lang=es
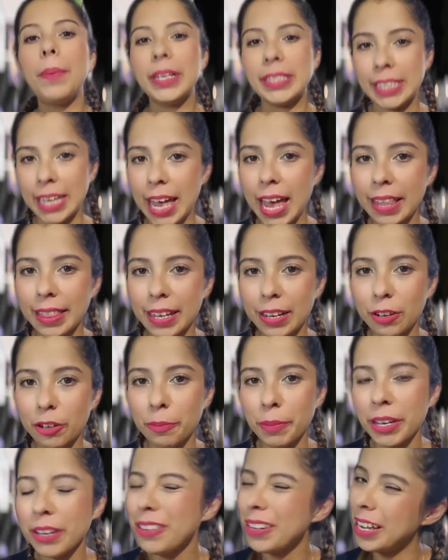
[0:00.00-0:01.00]
pues quédate
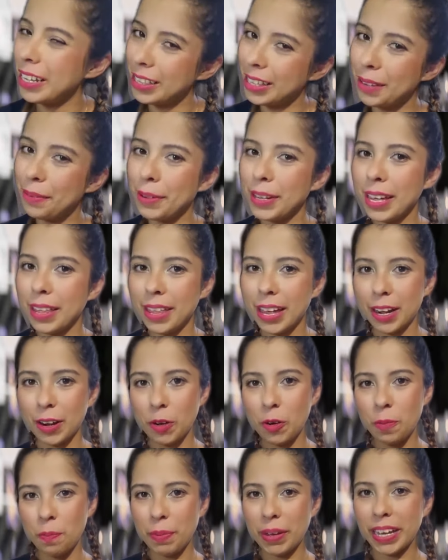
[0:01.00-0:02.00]
conmigo que te voy a
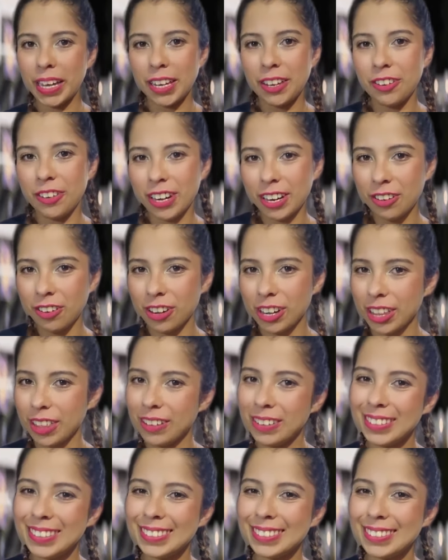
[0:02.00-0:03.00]
dar un pequeño
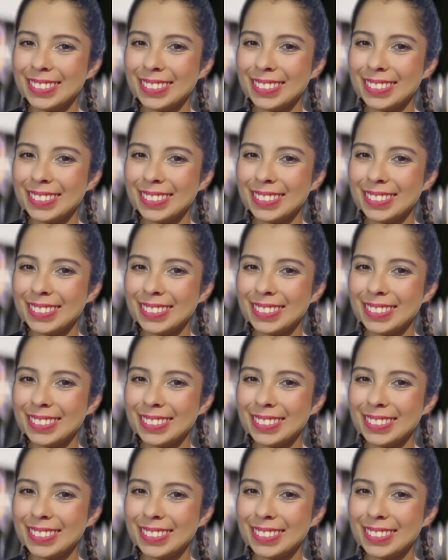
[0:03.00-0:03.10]
recorrido.